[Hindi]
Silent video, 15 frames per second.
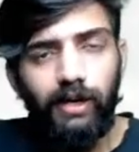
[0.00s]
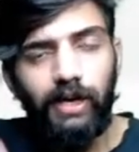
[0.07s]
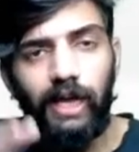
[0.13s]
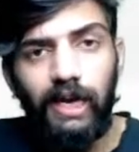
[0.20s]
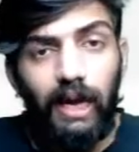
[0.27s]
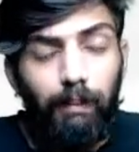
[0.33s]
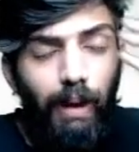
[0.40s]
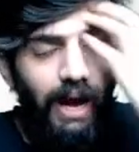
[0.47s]

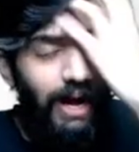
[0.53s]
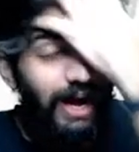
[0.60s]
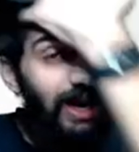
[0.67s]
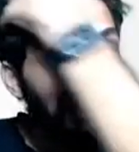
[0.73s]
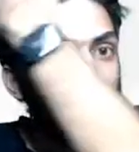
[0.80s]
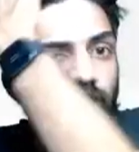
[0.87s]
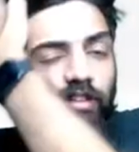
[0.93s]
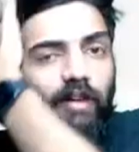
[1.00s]
ठीक है बाय
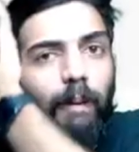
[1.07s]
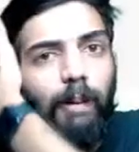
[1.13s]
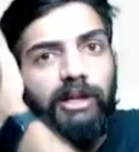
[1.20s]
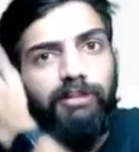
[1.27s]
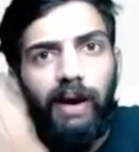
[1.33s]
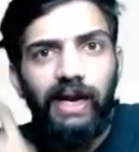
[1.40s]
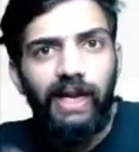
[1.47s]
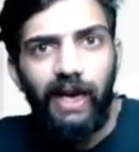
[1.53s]
अगले साल वापस
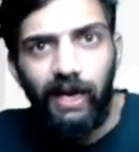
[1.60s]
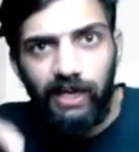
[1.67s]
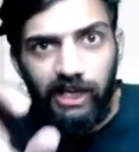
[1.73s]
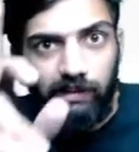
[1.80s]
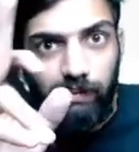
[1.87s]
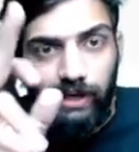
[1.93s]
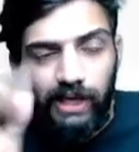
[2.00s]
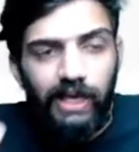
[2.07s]
बैठने का
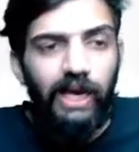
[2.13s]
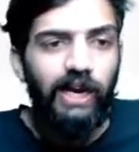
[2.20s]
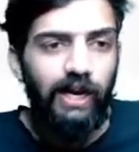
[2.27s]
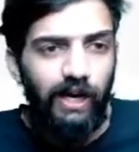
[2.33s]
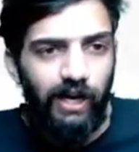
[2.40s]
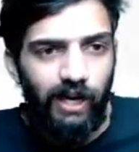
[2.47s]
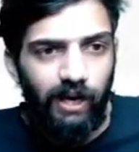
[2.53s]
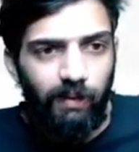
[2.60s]
नीट में ठीक है
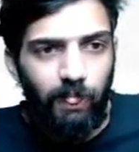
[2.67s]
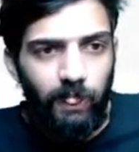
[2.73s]
अगला